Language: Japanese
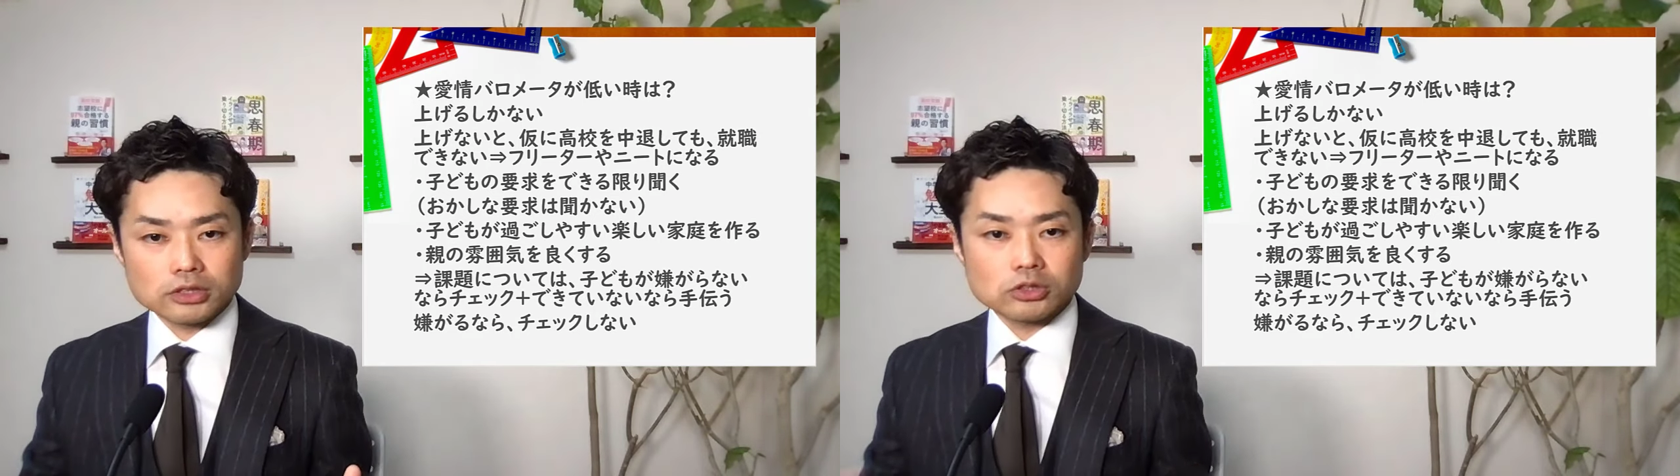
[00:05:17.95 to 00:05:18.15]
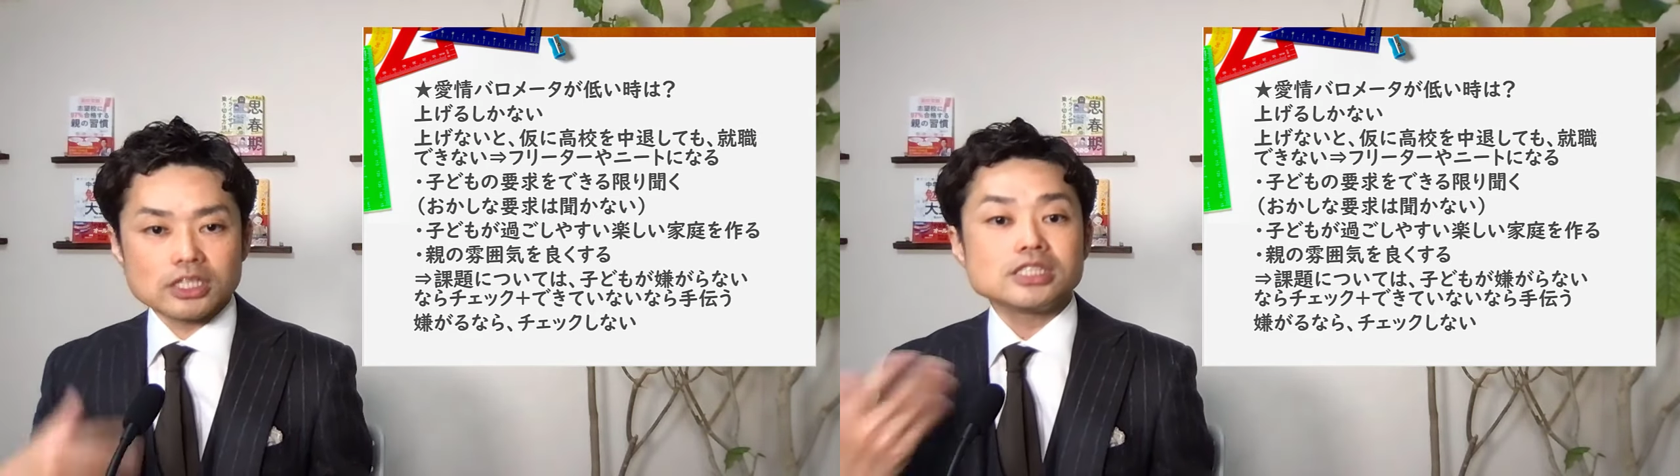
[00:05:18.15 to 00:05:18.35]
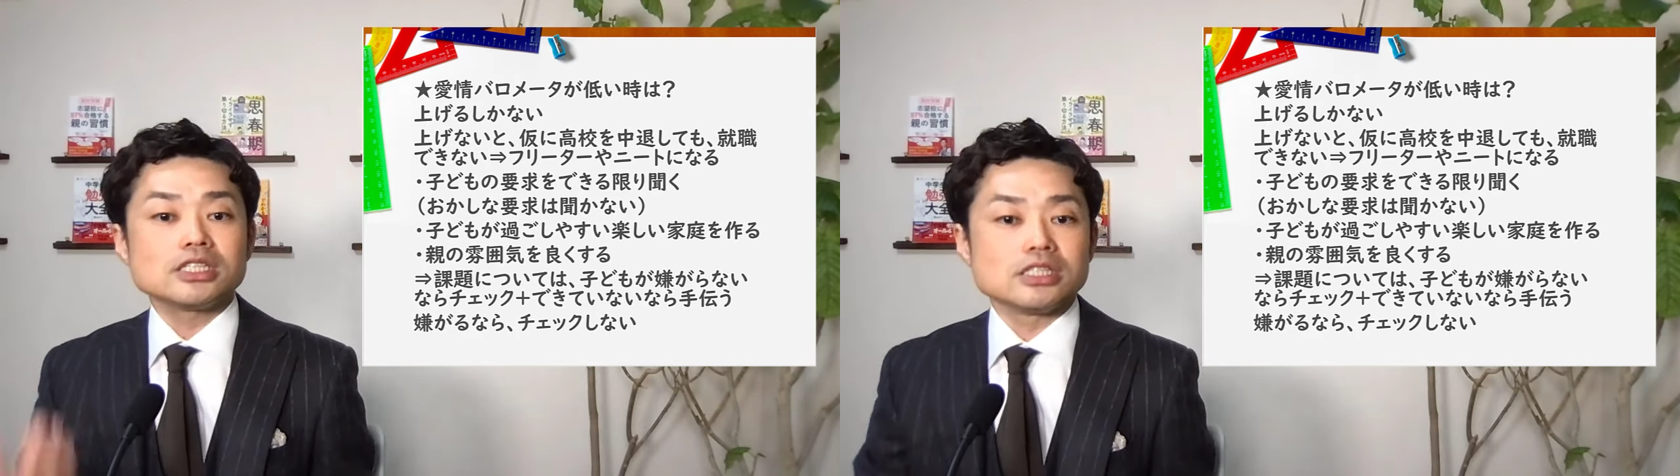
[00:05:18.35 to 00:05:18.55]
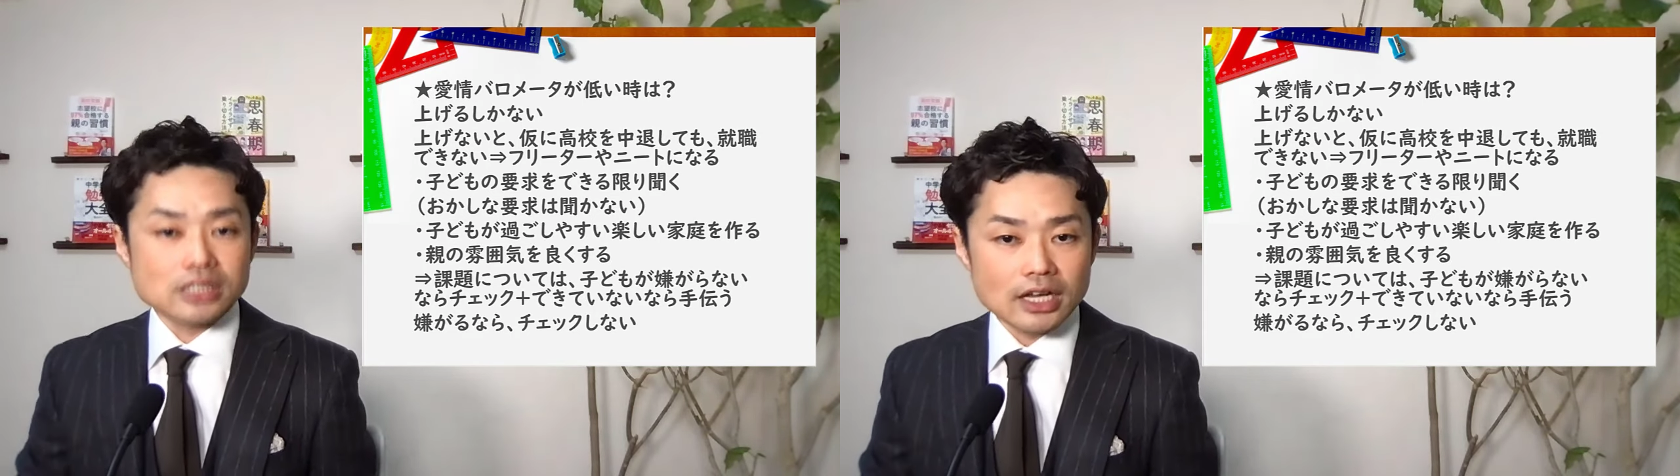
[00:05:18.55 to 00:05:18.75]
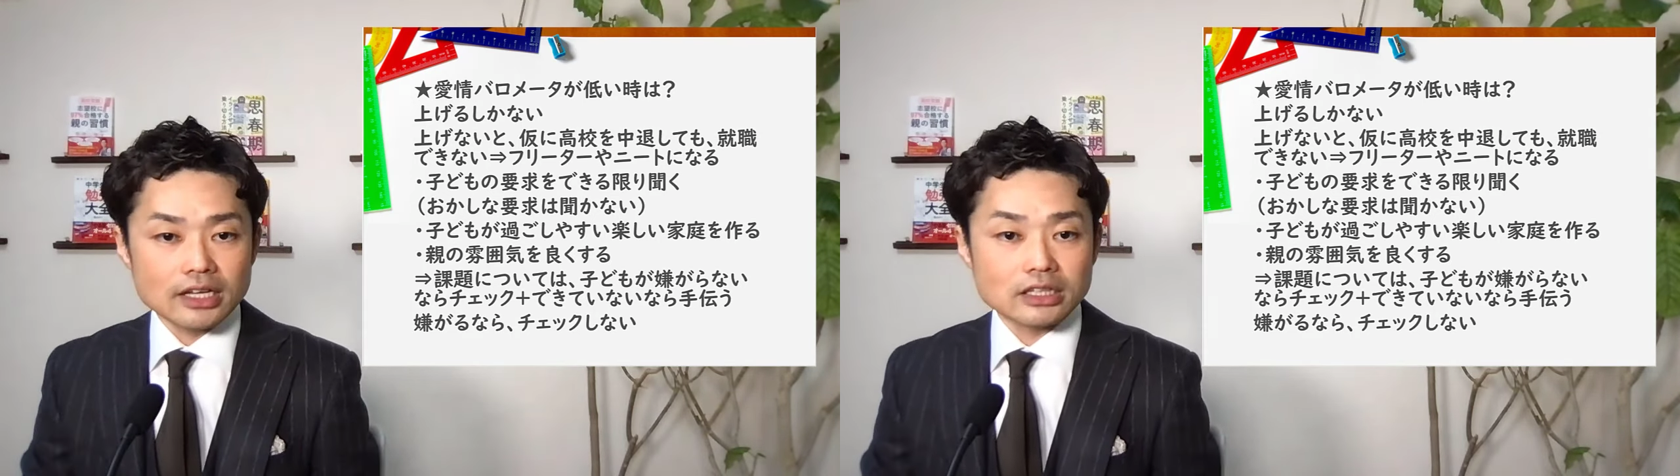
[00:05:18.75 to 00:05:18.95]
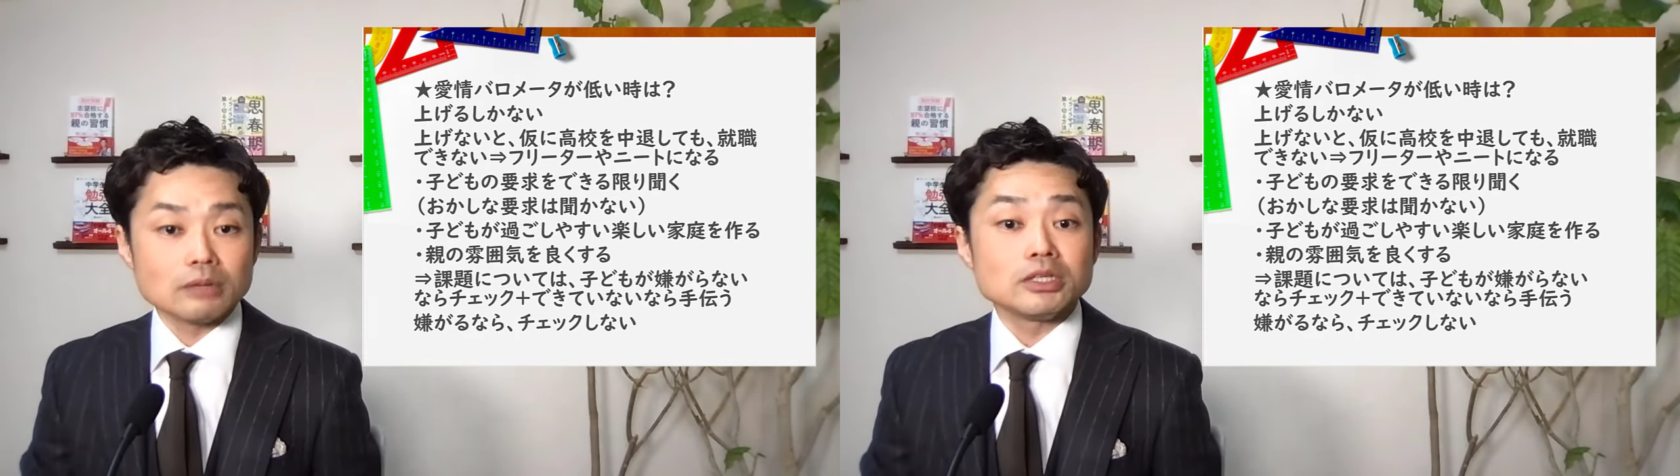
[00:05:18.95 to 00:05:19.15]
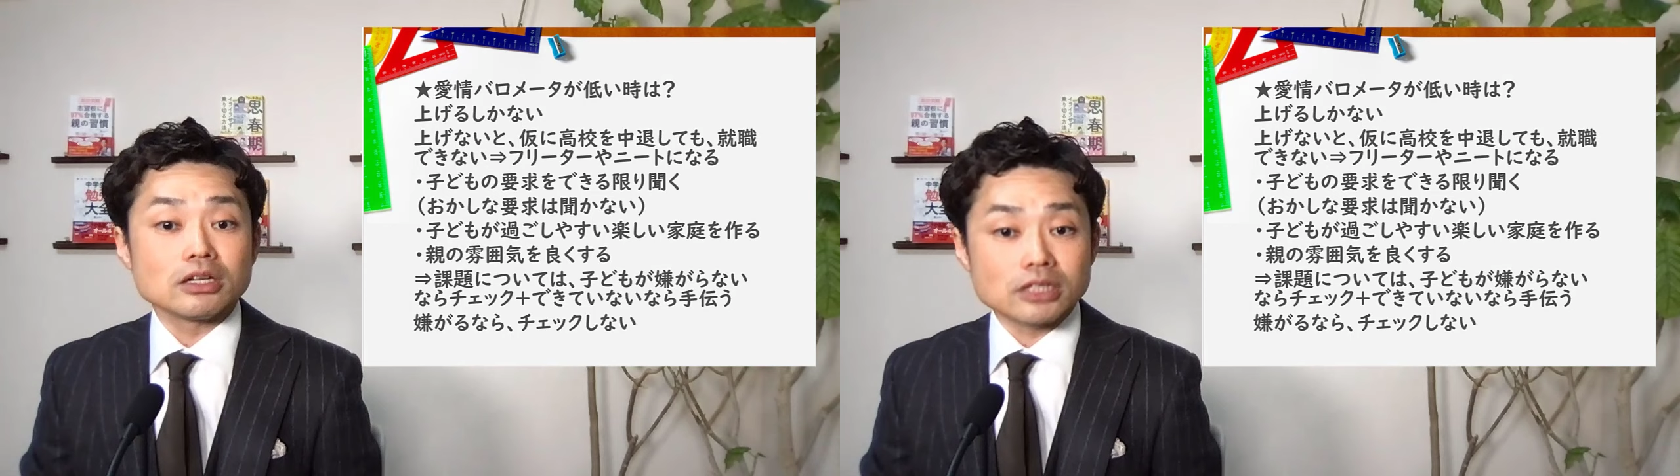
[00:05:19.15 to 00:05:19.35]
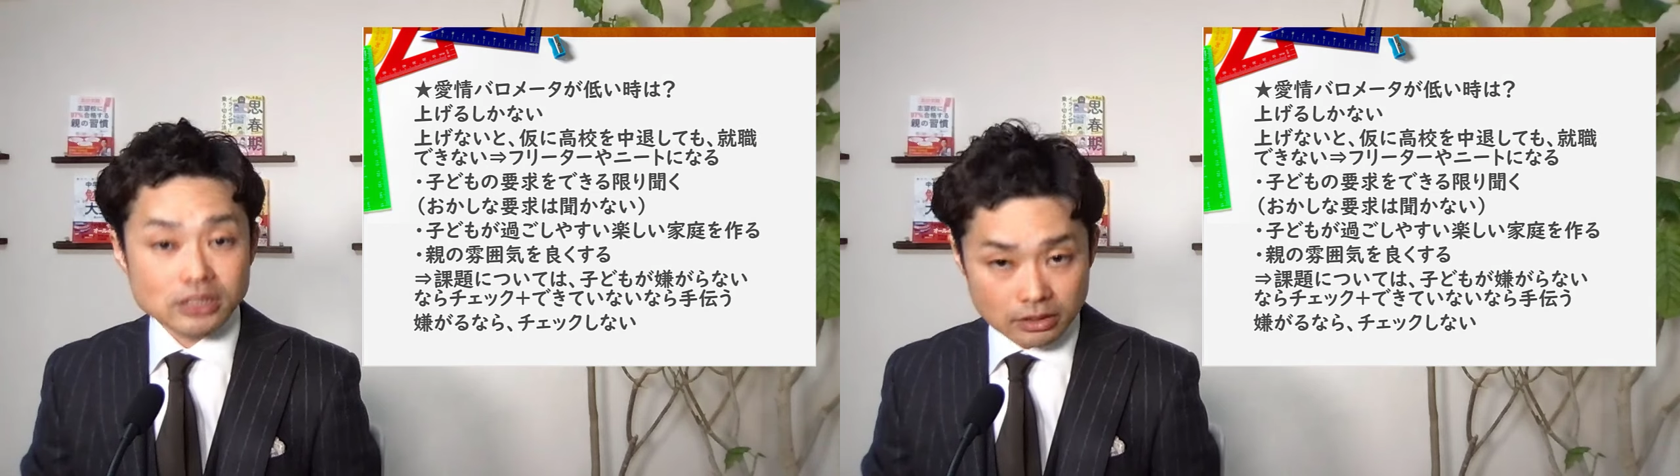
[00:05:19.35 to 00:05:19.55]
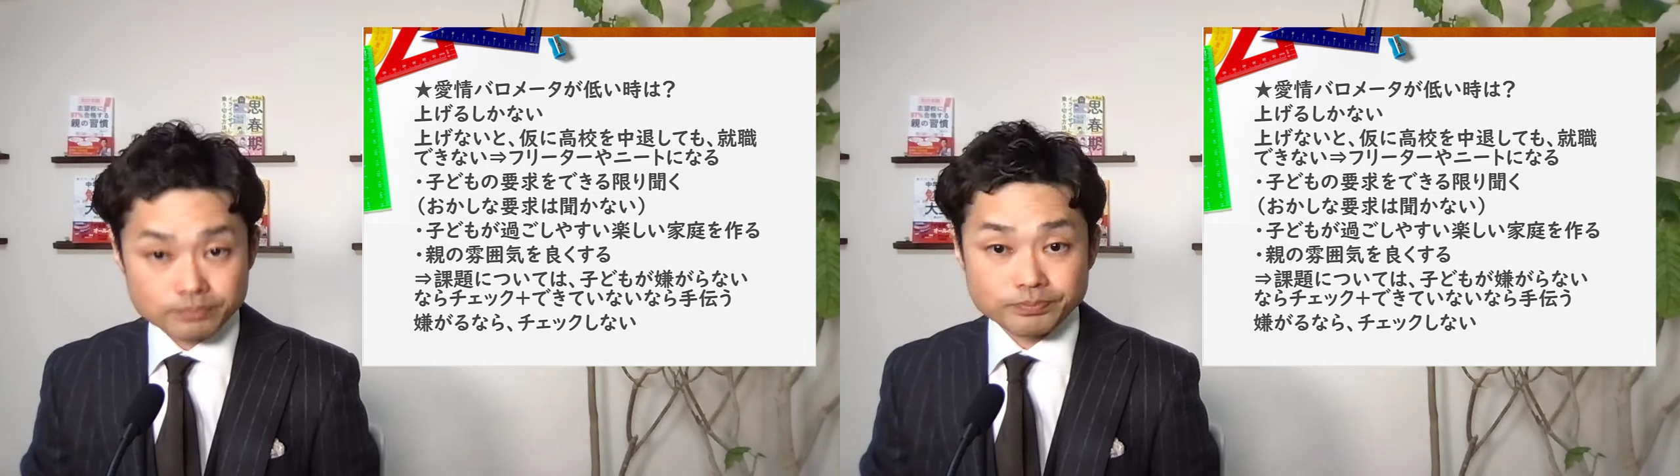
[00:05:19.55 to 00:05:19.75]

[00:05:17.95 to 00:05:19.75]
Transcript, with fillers: ちょっと意識してやってみてください。